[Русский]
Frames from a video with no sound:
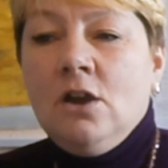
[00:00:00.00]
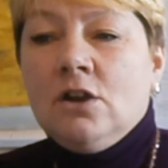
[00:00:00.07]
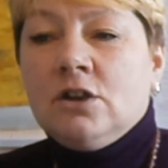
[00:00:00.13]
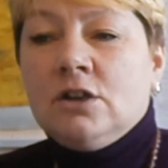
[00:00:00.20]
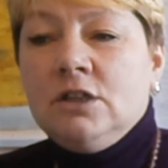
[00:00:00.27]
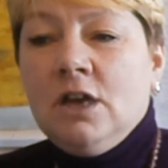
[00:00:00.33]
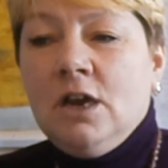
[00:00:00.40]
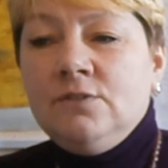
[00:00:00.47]

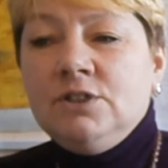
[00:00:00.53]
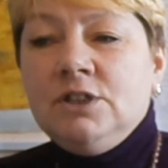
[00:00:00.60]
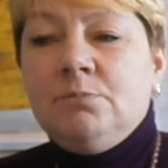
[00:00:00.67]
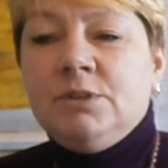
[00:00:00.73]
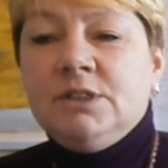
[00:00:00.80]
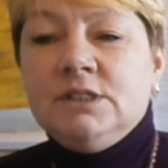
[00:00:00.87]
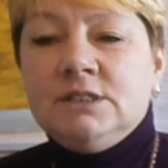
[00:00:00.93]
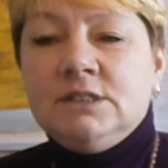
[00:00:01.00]
Главное
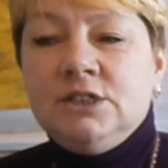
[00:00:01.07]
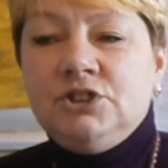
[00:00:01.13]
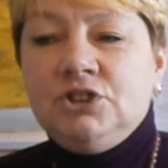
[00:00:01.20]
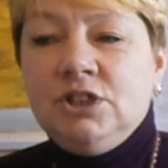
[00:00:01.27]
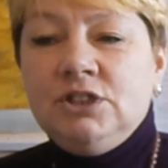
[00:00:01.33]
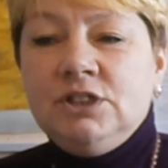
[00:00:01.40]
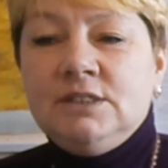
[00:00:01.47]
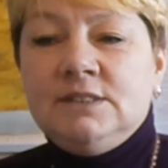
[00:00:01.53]

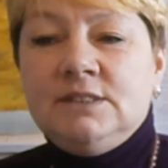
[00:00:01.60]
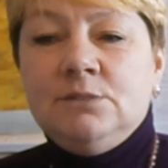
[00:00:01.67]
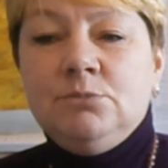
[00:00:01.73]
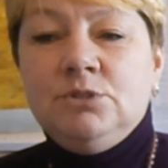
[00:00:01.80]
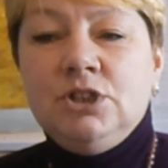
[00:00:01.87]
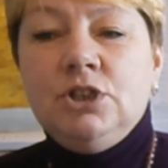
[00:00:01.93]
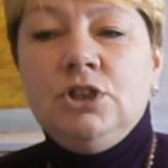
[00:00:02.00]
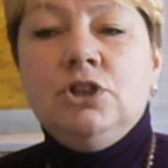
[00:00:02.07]
предназначение
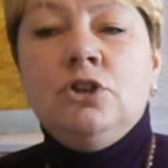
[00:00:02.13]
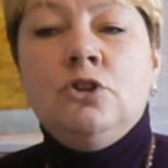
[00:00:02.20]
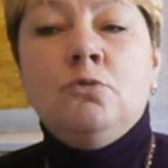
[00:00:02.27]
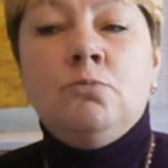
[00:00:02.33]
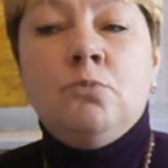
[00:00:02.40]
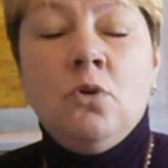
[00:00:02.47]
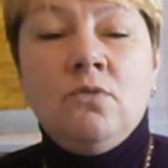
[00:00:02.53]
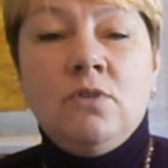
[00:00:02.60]
семьи и
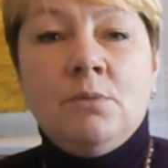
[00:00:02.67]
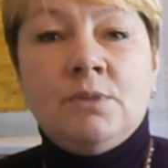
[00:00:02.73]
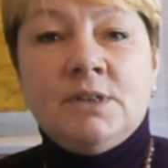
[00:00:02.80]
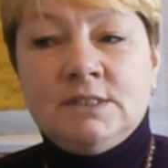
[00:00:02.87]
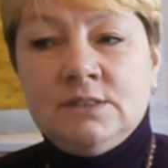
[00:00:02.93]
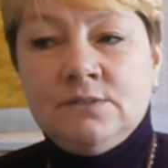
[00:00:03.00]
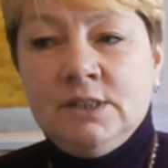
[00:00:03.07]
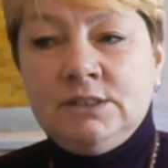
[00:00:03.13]
любого
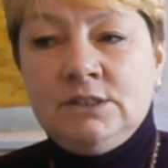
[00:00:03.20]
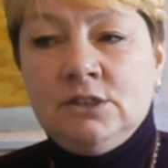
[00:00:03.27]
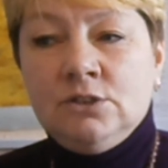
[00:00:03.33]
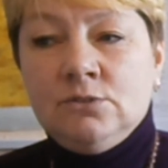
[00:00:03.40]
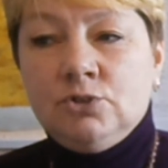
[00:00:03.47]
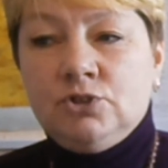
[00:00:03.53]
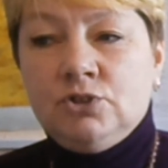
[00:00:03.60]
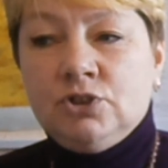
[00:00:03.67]

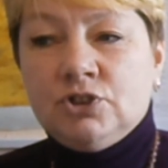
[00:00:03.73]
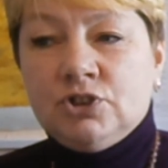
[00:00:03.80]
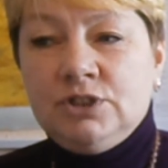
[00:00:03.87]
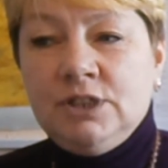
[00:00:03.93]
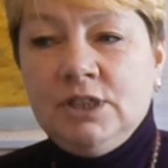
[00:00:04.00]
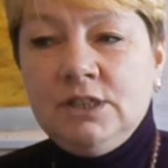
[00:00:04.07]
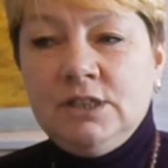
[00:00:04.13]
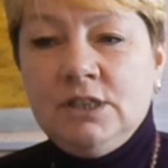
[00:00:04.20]
образовательного
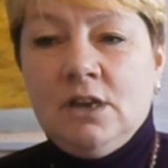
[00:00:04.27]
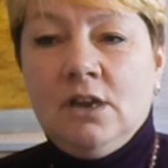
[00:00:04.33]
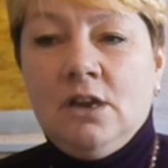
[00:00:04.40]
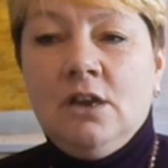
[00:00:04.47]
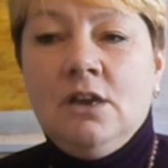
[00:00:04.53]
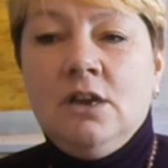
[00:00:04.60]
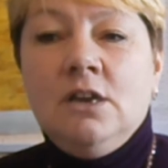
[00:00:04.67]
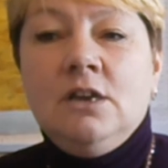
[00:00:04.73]
учреждения –
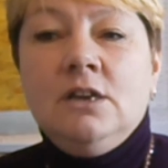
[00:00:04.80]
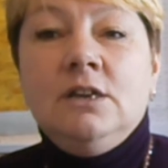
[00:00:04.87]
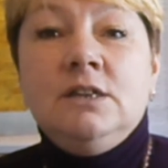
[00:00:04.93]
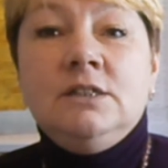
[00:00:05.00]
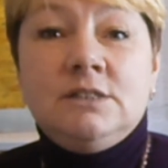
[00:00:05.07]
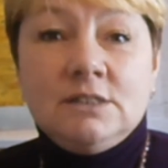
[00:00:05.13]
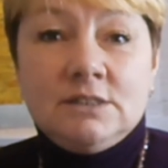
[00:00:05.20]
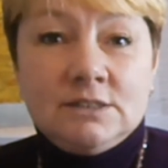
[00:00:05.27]

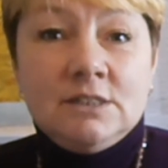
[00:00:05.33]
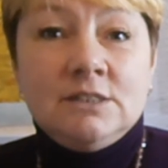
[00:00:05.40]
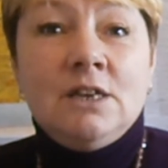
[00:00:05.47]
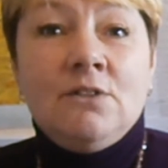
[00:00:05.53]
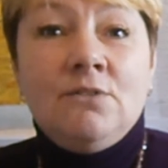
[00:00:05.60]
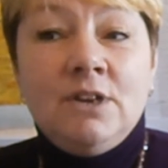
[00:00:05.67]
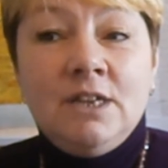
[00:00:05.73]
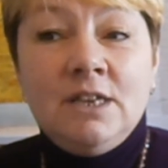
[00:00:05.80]
это
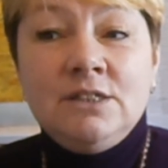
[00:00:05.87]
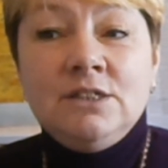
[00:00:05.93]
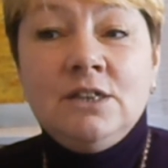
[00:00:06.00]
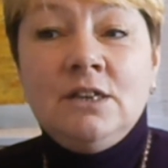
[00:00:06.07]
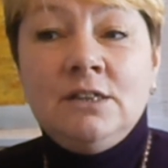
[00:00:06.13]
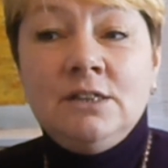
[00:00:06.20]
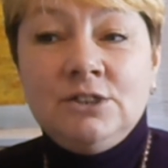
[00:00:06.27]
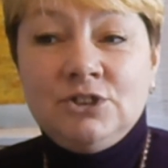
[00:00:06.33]

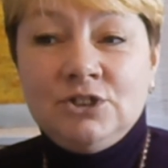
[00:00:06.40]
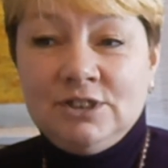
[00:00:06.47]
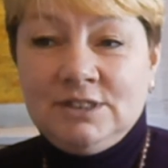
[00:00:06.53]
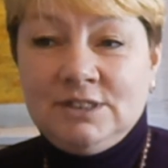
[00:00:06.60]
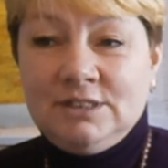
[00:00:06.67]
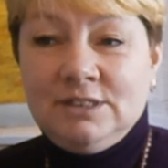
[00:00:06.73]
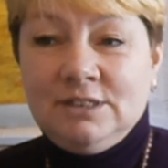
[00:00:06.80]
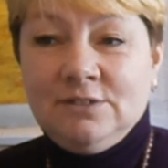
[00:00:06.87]
становление
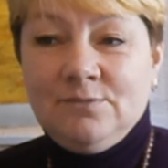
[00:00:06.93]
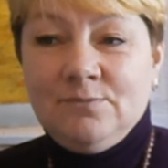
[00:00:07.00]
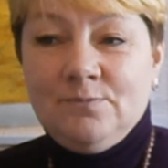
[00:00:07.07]
личности.